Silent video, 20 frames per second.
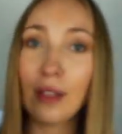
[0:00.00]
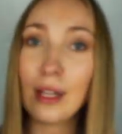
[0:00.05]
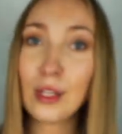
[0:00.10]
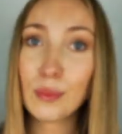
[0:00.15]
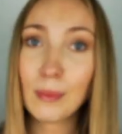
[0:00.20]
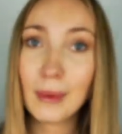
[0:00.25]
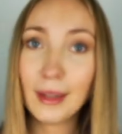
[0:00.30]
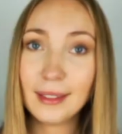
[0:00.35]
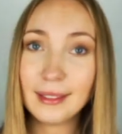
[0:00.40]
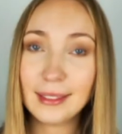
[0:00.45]

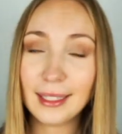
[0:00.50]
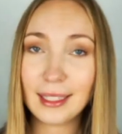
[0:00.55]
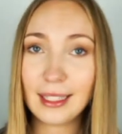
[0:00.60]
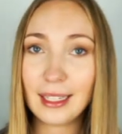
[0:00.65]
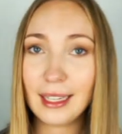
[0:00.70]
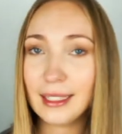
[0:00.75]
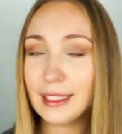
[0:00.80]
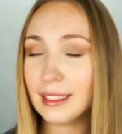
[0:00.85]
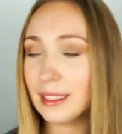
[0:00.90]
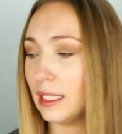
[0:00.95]
falsch machen. Der
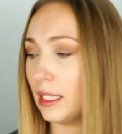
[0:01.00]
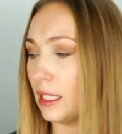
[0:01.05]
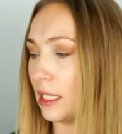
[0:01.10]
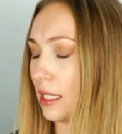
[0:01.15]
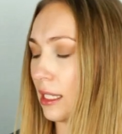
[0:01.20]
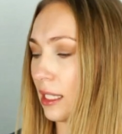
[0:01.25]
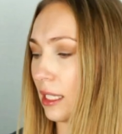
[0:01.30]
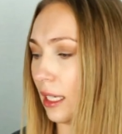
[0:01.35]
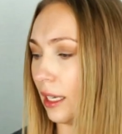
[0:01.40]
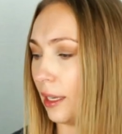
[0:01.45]
Kleine
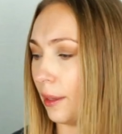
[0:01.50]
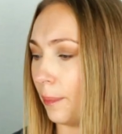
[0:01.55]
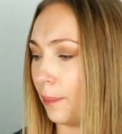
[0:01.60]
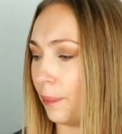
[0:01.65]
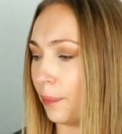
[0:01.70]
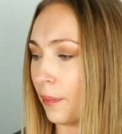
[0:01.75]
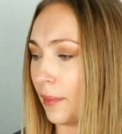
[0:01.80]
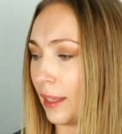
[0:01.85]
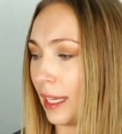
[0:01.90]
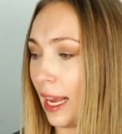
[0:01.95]
ist
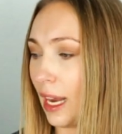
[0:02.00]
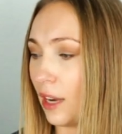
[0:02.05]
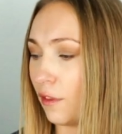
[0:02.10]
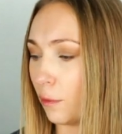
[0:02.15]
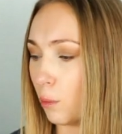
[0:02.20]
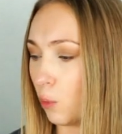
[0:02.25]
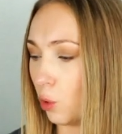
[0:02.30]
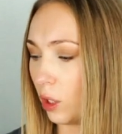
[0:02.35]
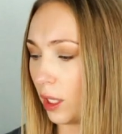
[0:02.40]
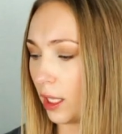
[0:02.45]
ähm, elf
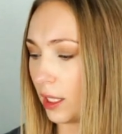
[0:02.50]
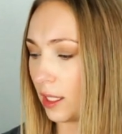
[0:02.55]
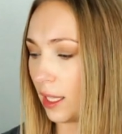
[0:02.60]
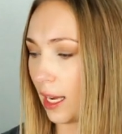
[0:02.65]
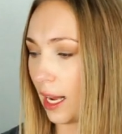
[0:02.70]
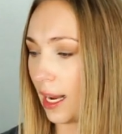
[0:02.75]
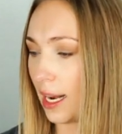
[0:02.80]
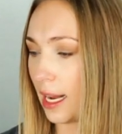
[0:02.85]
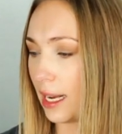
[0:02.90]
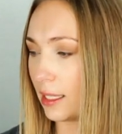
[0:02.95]

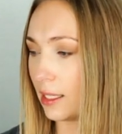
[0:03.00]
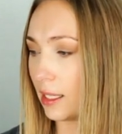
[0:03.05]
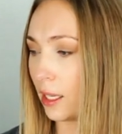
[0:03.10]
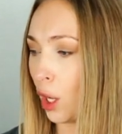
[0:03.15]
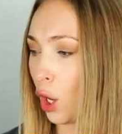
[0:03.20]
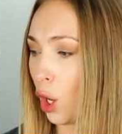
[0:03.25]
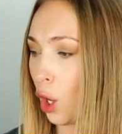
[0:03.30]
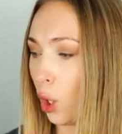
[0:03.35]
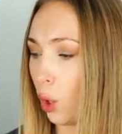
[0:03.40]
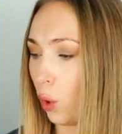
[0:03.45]
Monate alt.
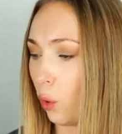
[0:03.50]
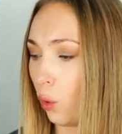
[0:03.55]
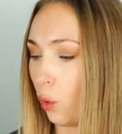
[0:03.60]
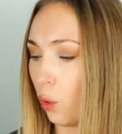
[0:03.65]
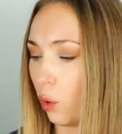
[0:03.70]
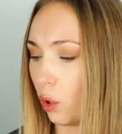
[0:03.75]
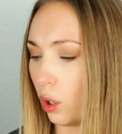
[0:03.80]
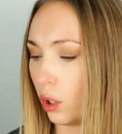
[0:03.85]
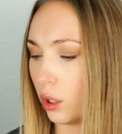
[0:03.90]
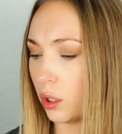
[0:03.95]

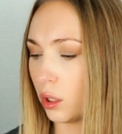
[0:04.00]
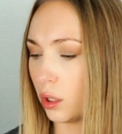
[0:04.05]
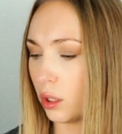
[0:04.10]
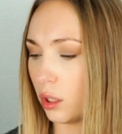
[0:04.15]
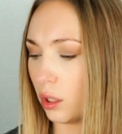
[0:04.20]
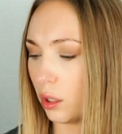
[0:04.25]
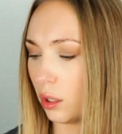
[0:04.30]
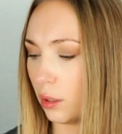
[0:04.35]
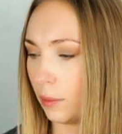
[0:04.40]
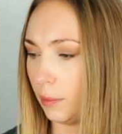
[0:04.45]

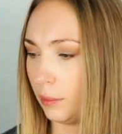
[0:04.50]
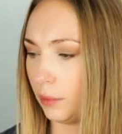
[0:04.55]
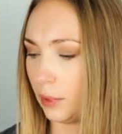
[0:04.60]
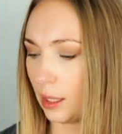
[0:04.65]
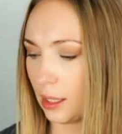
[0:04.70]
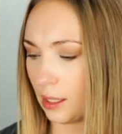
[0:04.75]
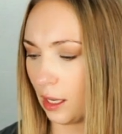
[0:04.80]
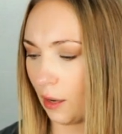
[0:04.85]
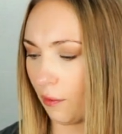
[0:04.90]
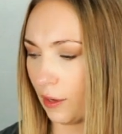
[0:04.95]
Und ähm,
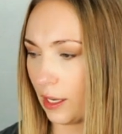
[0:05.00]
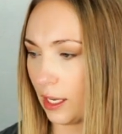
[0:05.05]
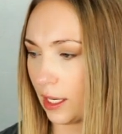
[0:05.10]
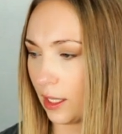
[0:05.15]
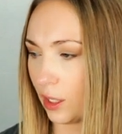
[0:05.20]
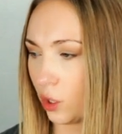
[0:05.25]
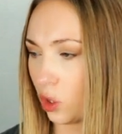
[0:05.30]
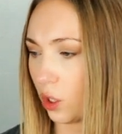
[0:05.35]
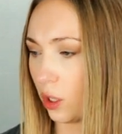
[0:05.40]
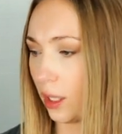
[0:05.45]
das darf er ja
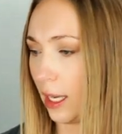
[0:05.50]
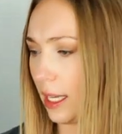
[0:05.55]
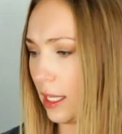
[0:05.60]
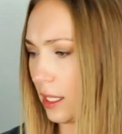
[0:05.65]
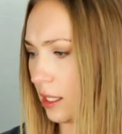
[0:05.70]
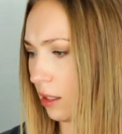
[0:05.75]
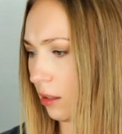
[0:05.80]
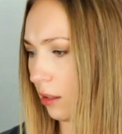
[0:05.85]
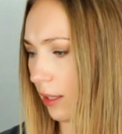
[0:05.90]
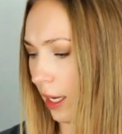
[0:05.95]
dann schon
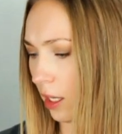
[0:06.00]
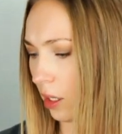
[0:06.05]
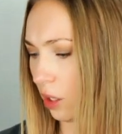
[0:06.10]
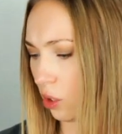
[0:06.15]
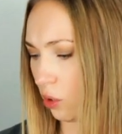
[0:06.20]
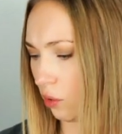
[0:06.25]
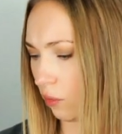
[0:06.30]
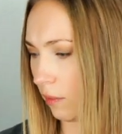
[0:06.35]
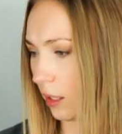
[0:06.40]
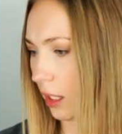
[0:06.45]
essen, denke
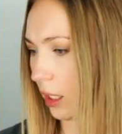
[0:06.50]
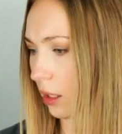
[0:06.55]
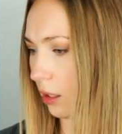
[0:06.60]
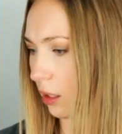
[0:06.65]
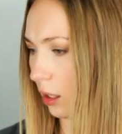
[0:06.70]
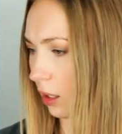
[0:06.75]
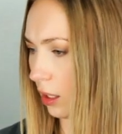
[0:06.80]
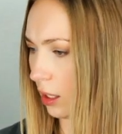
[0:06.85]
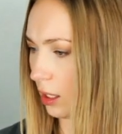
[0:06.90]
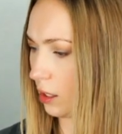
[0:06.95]
ich. Und wenn nicht,
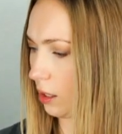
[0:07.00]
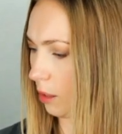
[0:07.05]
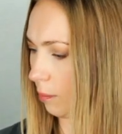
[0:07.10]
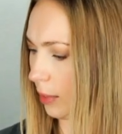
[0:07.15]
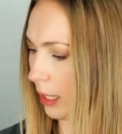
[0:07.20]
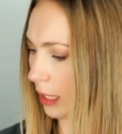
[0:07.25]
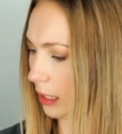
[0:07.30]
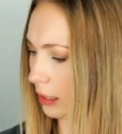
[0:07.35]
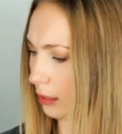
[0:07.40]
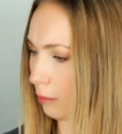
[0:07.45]
dann erst ab
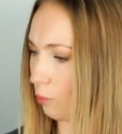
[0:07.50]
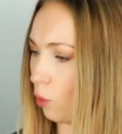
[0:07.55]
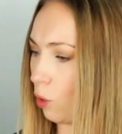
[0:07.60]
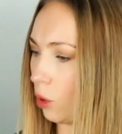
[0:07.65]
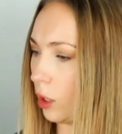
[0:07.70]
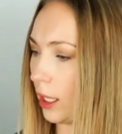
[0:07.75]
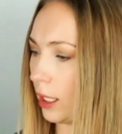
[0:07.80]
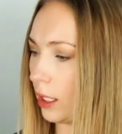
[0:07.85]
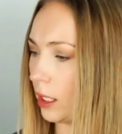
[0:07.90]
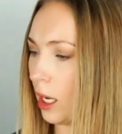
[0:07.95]
nächsten
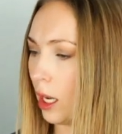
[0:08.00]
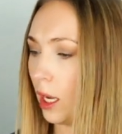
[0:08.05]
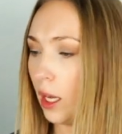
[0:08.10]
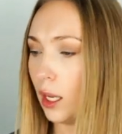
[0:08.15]
Monat.